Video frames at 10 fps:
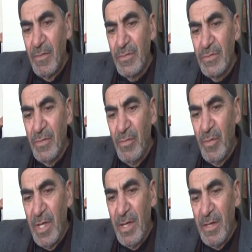huzuru
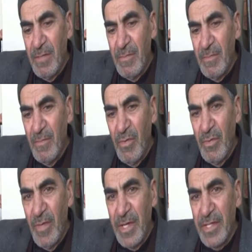bula
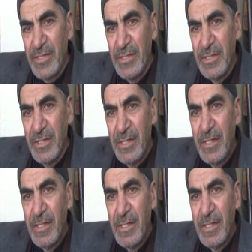bulmak için e,